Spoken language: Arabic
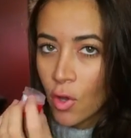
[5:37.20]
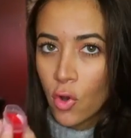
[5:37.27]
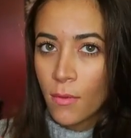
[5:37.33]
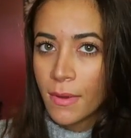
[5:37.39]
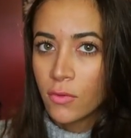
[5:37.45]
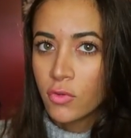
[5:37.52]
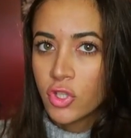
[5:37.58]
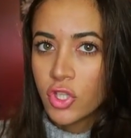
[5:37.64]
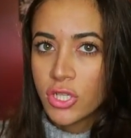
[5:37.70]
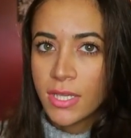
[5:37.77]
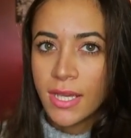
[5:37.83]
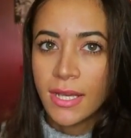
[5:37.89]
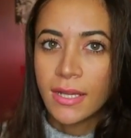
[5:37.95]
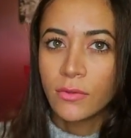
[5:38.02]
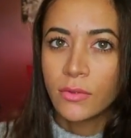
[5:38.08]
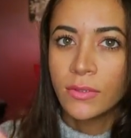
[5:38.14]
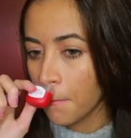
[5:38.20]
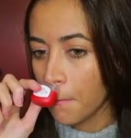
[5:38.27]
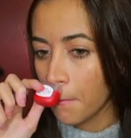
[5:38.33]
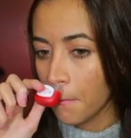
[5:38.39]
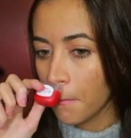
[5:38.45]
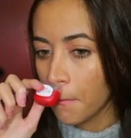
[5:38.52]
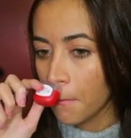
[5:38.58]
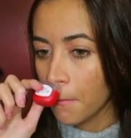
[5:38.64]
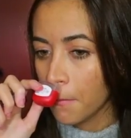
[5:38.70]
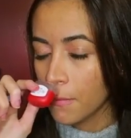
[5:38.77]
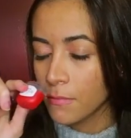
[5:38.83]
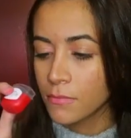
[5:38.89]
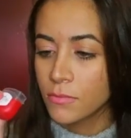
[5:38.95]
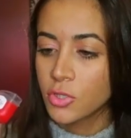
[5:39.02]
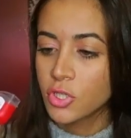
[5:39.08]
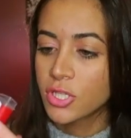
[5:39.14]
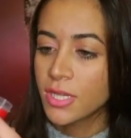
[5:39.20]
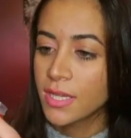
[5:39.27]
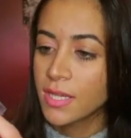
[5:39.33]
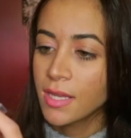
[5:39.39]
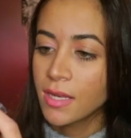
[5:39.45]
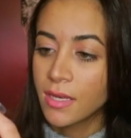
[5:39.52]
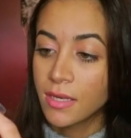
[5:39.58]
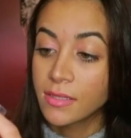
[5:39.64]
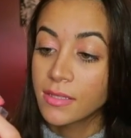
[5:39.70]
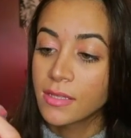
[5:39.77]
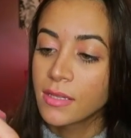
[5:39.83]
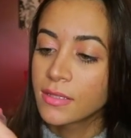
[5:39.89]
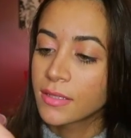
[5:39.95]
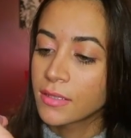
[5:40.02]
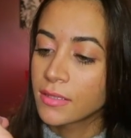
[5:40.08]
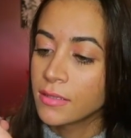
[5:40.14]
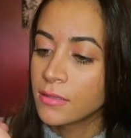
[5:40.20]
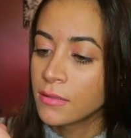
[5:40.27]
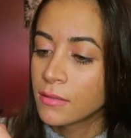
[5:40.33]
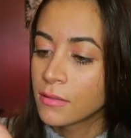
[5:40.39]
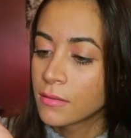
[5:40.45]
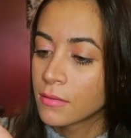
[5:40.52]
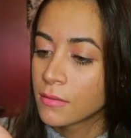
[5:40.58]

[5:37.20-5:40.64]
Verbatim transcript: هو ملهوش ريحه قوي مش زي الاتنين التانيين